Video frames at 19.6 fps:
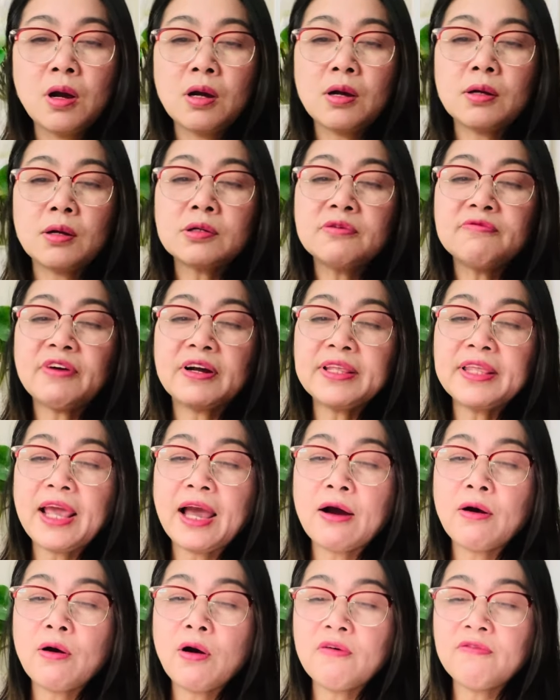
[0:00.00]
Hương vẫn
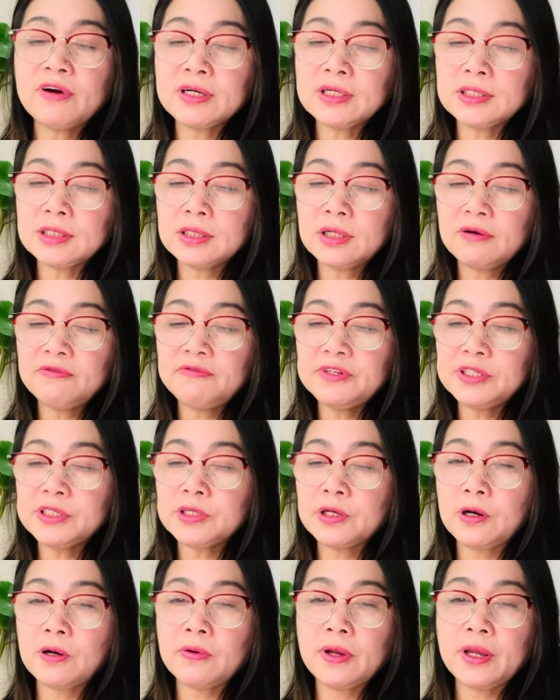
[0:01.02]
vào Hồ Văn Cường
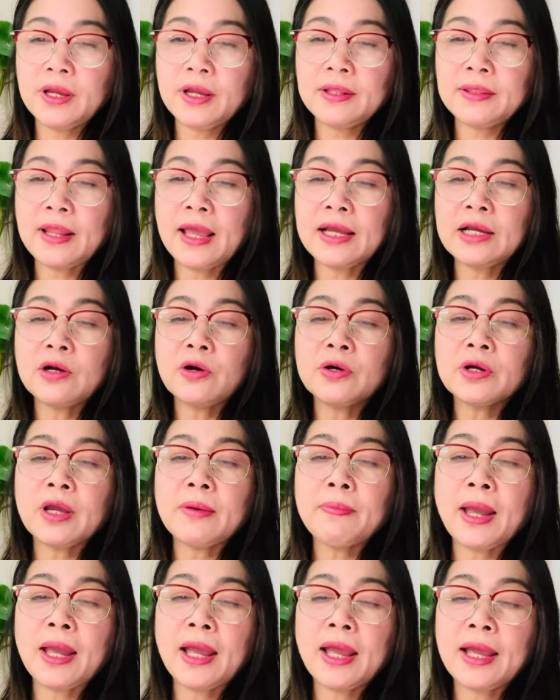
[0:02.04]
Official ha để coi cái
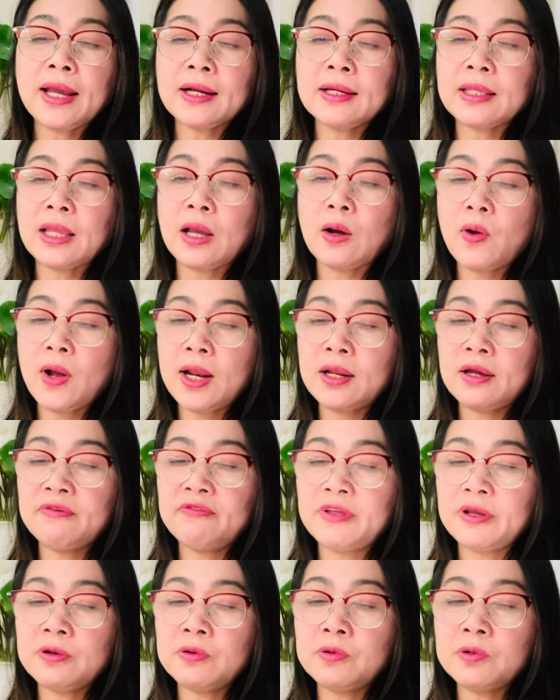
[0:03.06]
bài hát nhạc hoa lời
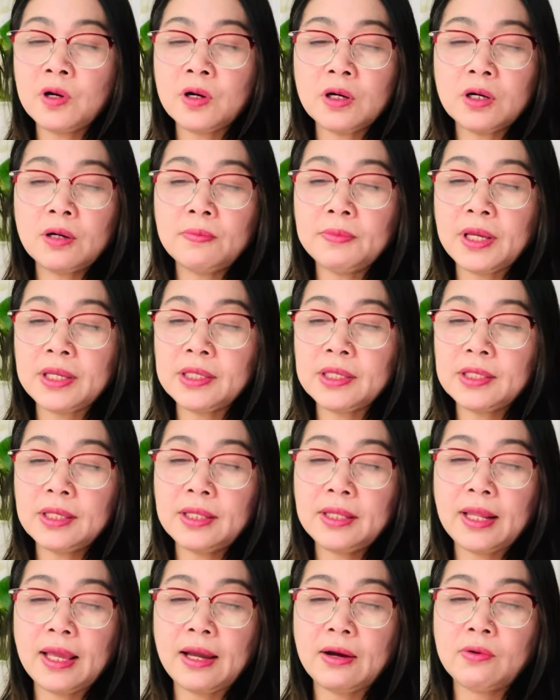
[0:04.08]
Việt của con hôm nay như thế
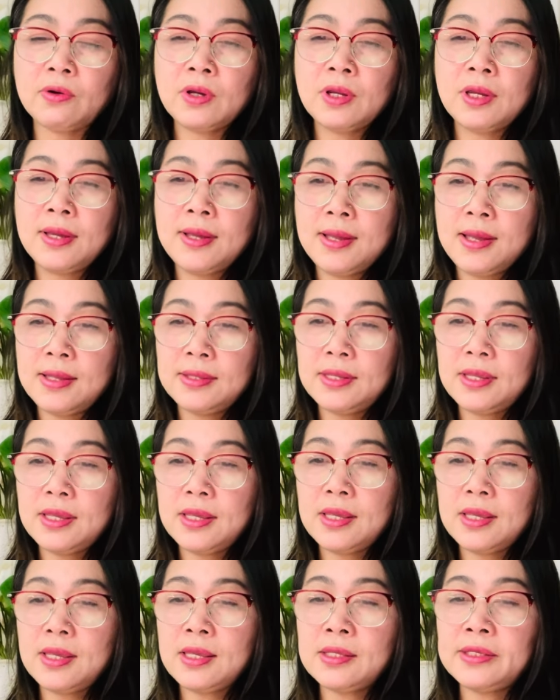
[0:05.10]
nào
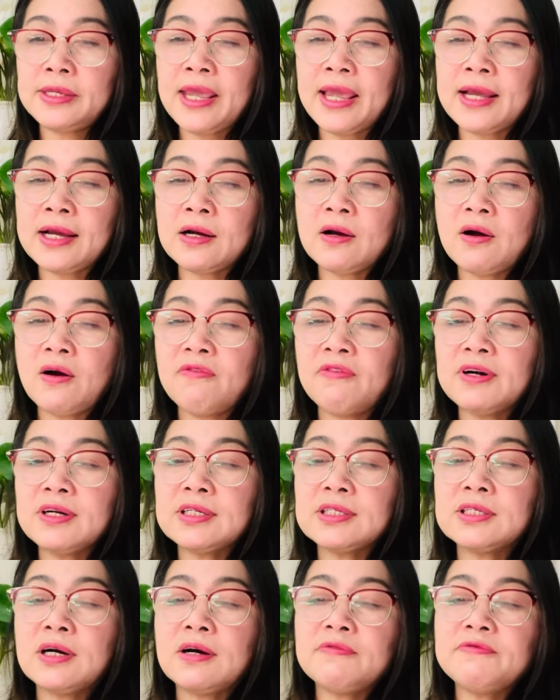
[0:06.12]
thì trang Hồ Văn
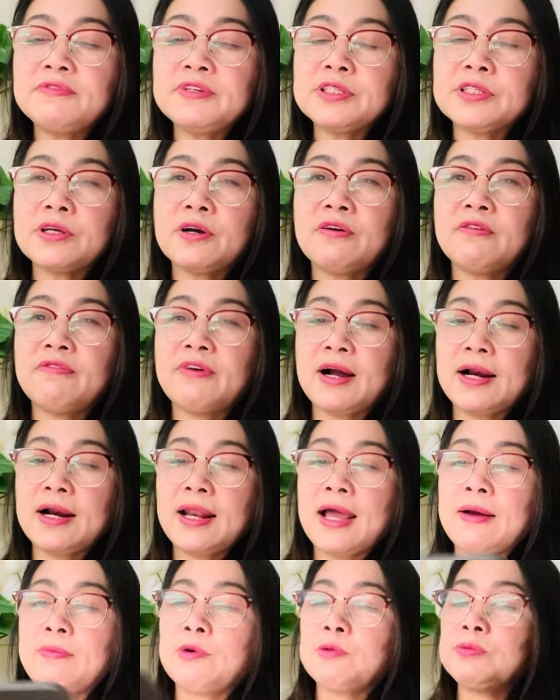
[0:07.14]
Cường Official vẫn
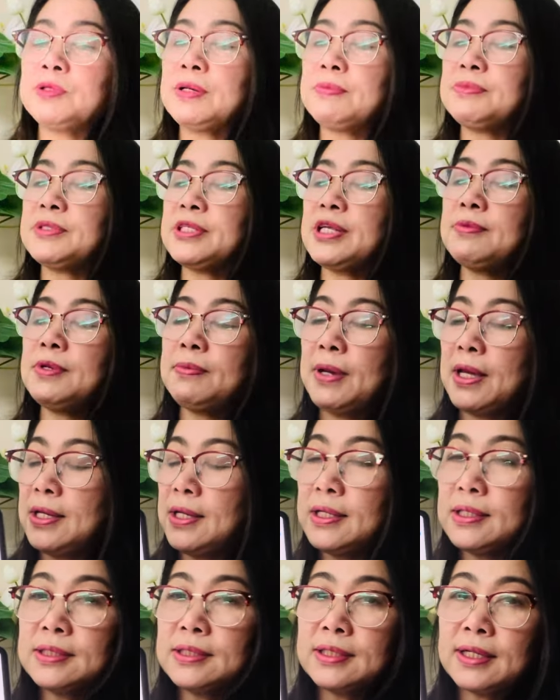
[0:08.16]
là
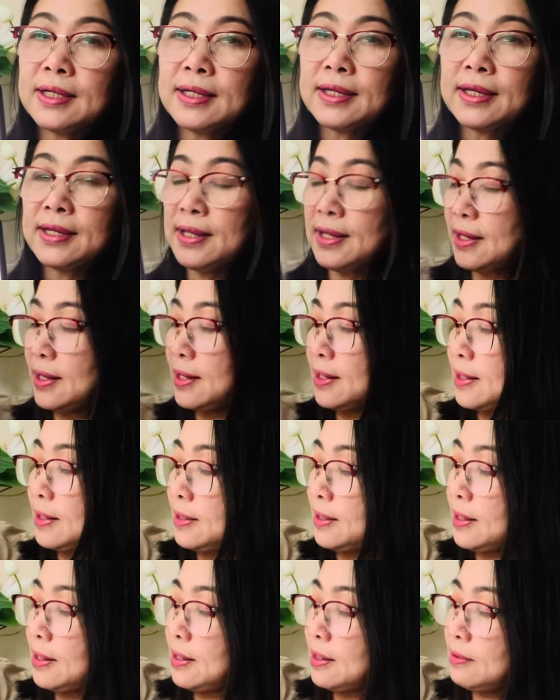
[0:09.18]
167.000 người đăng ký đây ha cả
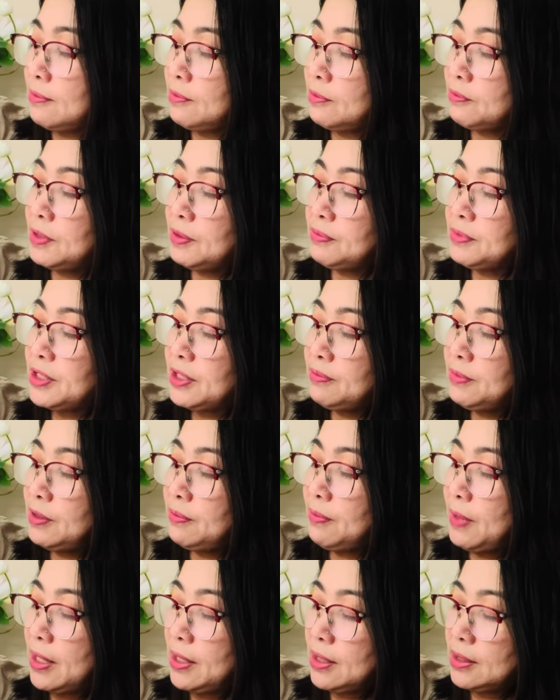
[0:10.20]
nhà
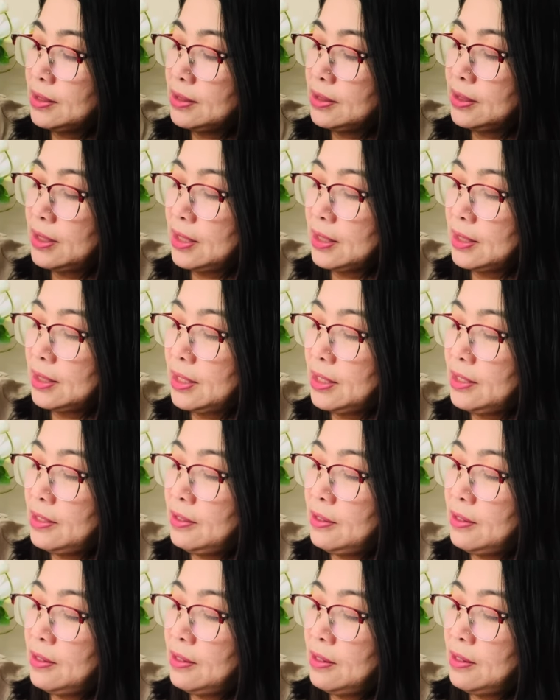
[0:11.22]
167.000 người đăng ký
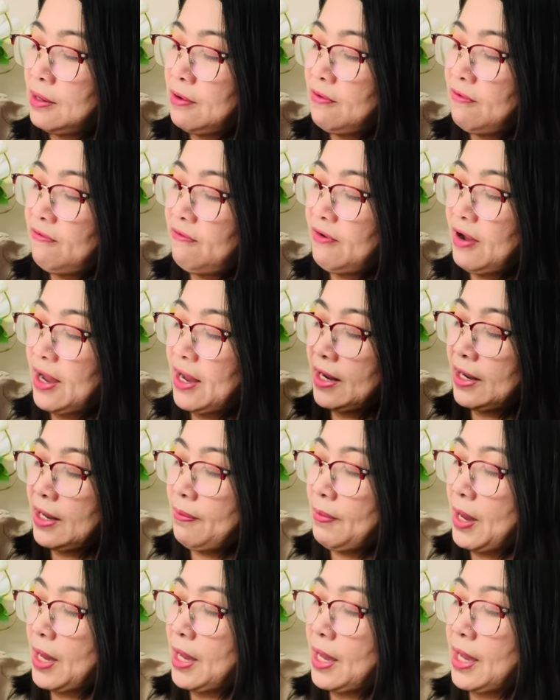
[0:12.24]
và cái
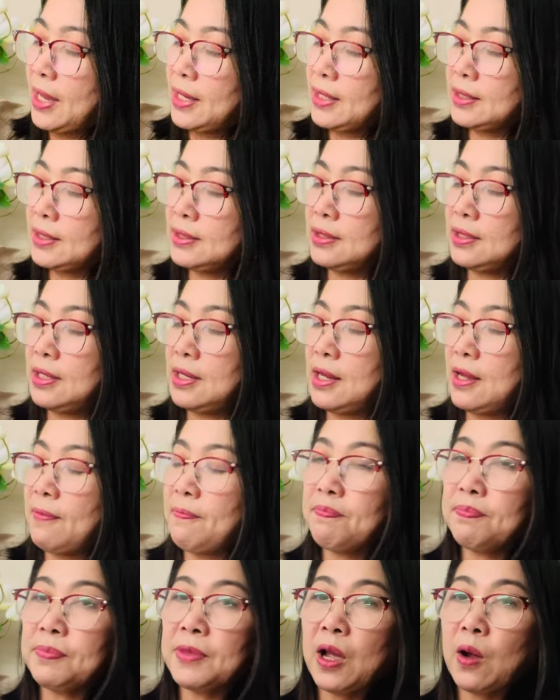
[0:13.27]
bài hát à,
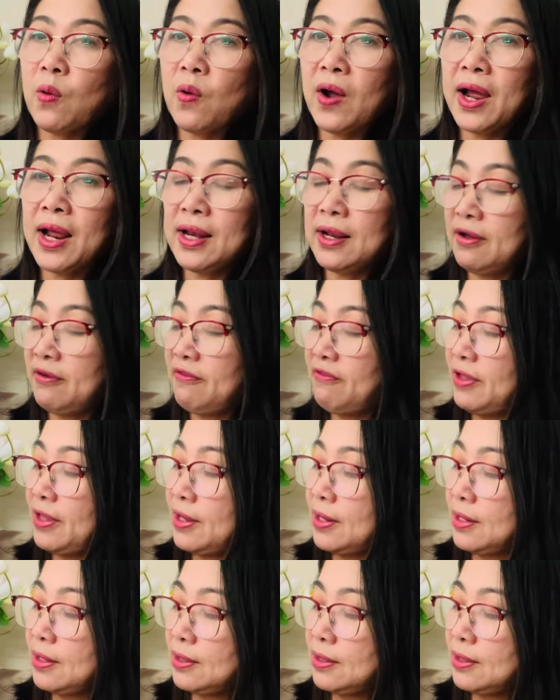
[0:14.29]
um, nhạc hoa lời Việt